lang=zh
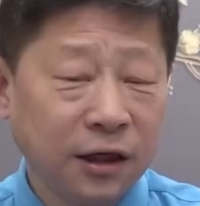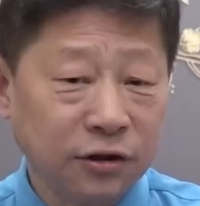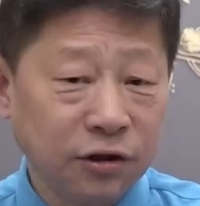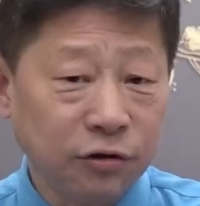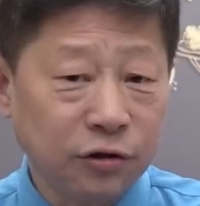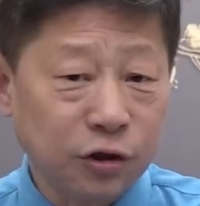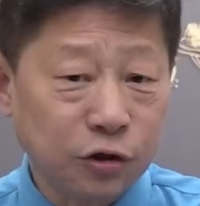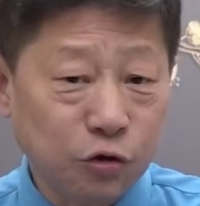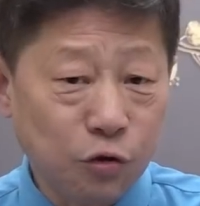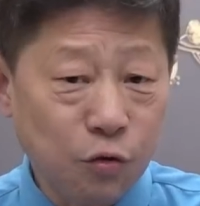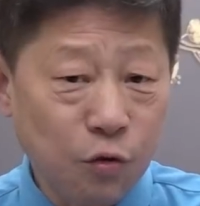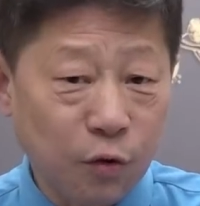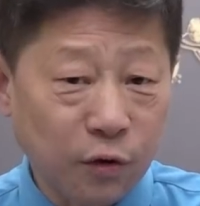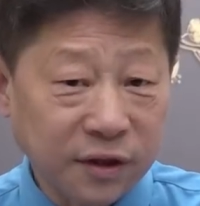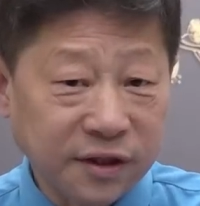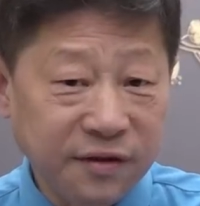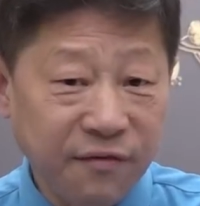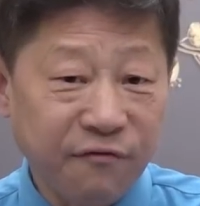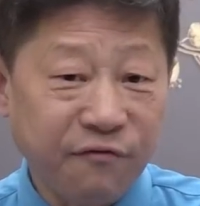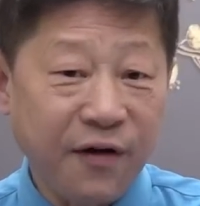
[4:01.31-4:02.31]
都是中国
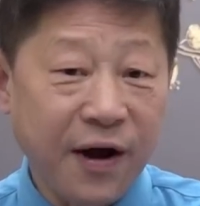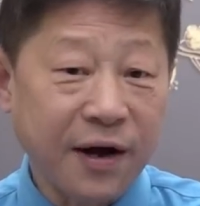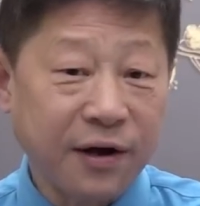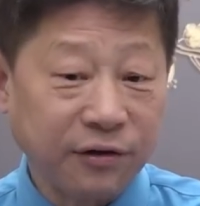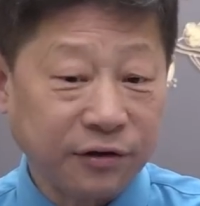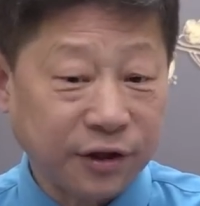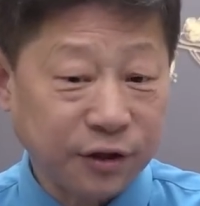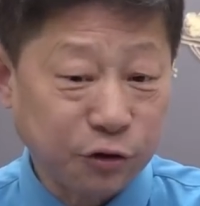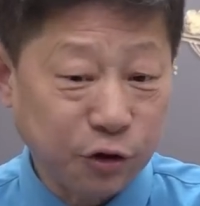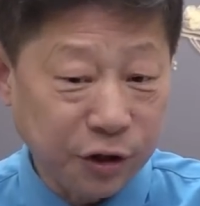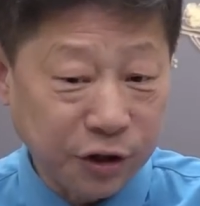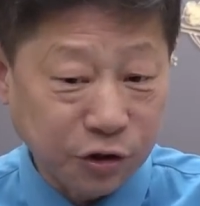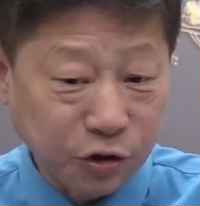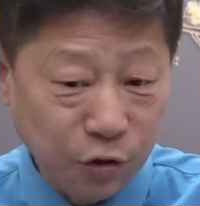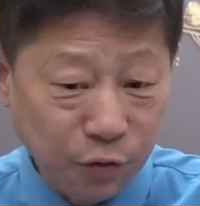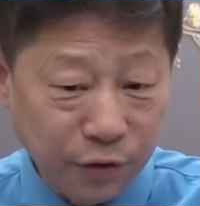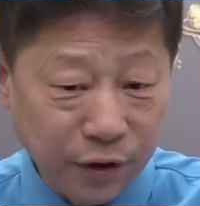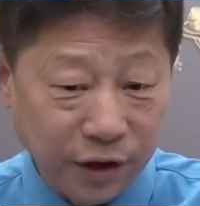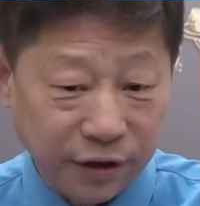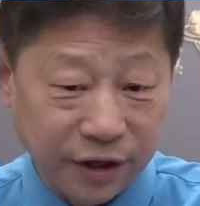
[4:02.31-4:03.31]
政法口的最
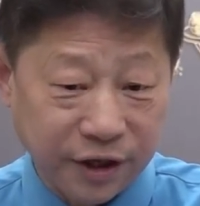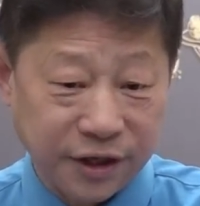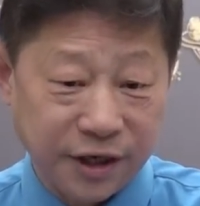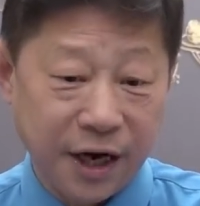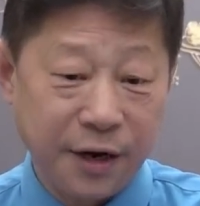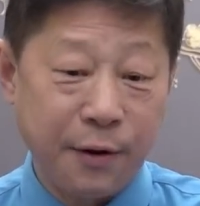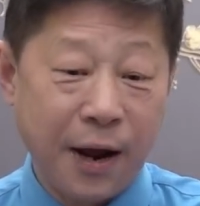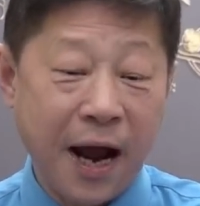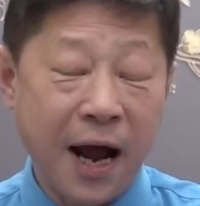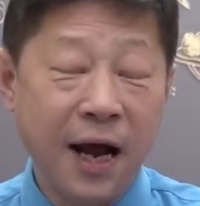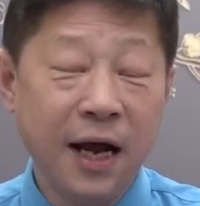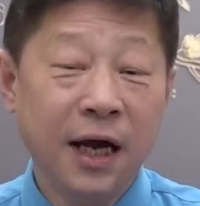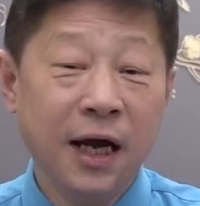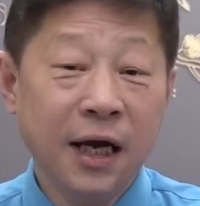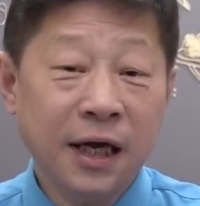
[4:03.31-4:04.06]
重要的人员。